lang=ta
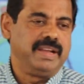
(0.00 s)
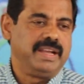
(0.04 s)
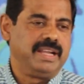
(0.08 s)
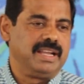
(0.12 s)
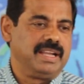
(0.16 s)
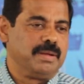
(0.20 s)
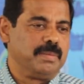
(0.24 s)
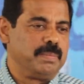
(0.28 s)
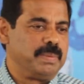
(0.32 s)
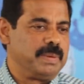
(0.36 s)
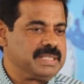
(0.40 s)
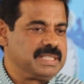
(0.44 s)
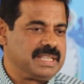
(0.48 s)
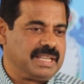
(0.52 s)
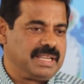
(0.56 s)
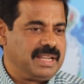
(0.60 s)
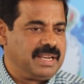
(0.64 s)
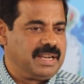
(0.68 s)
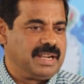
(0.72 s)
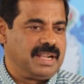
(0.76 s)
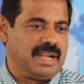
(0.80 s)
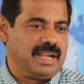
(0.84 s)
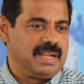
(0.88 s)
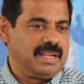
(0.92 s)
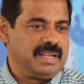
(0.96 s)
வீட்டில் பசங்க
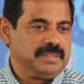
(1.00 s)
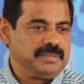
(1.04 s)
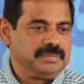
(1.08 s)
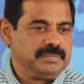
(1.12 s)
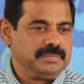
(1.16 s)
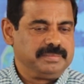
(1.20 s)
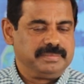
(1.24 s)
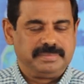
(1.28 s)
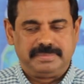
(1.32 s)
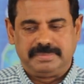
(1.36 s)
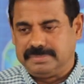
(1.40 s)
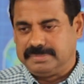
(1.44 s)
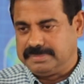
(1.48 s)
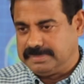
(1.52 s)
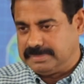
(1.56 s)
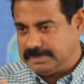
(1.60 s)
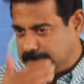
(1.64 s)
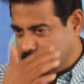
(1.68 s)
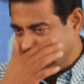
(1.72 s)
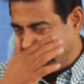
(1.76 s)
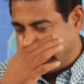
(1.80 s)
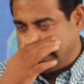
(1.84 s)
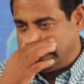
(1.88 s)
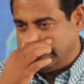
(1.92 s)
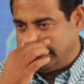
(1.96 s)
இருக்காங்க
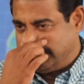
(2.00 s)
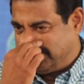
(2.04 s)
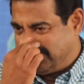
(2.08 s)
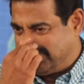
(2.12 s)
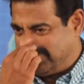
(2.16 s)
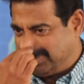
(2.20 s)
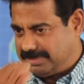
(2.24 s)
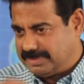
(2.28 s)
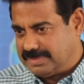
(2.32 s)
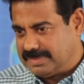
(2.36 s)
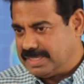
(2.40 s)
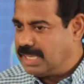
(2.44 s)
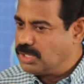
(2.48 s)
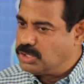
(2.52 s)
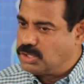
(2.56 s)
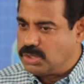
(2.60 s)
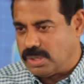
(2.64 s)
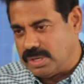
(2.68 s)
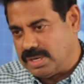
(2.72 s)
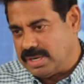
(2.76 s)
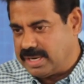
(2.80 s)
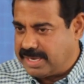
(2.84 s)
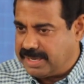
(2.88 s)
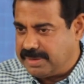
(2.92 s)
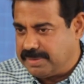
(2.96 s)
நான்
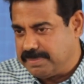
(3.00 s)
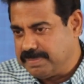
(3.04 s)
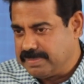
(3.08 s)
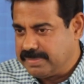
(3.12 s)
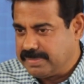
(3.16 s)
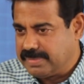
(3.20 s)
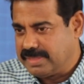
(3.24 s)
சொல்கிறேன்